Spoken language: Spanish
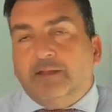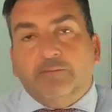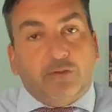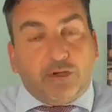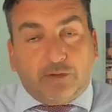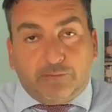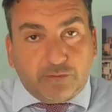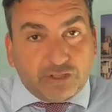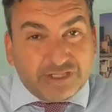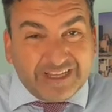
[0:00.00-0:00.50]

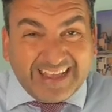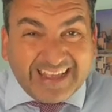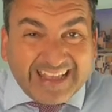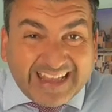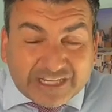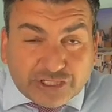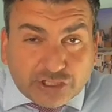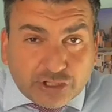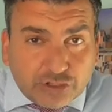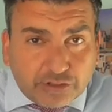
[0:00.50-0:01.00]
bueno, pues
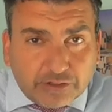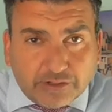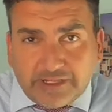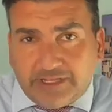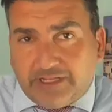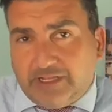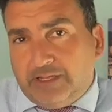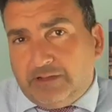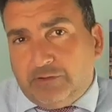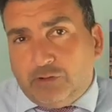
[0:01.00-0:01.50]
esto
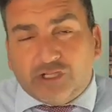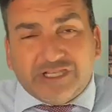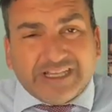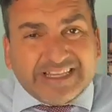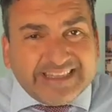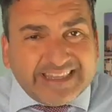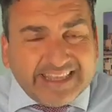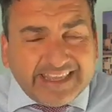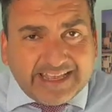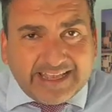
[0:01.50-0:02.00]
eh, no
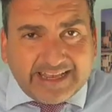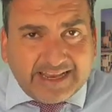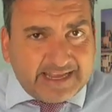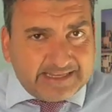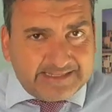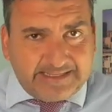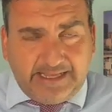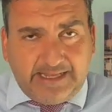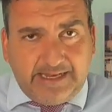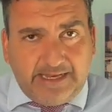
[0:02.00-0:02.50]
existía en
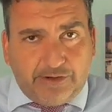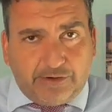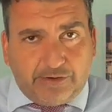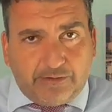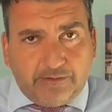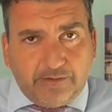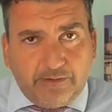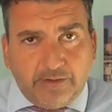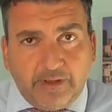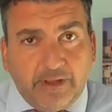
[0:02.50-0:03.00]
Castilla y
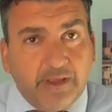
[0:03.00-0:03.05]
León.